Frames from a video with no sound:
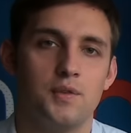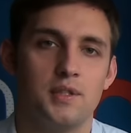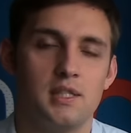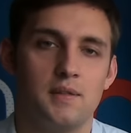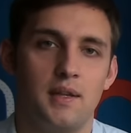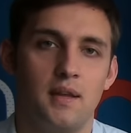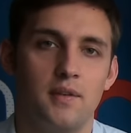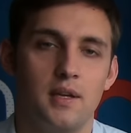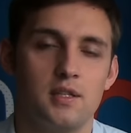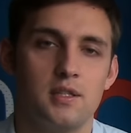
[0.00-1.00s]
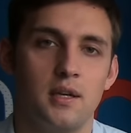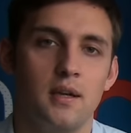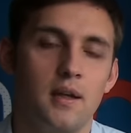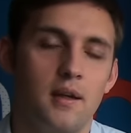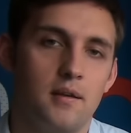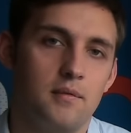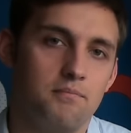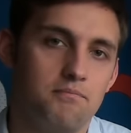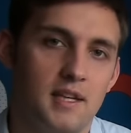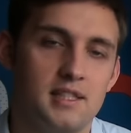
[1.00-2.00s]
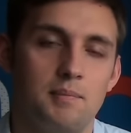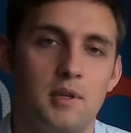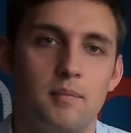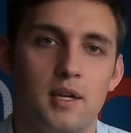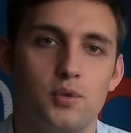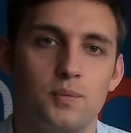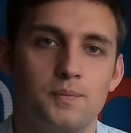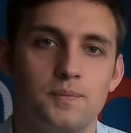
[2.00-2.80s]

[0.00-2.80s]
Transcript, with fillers: zwycięstwa na wyjeździe w następnym meczu.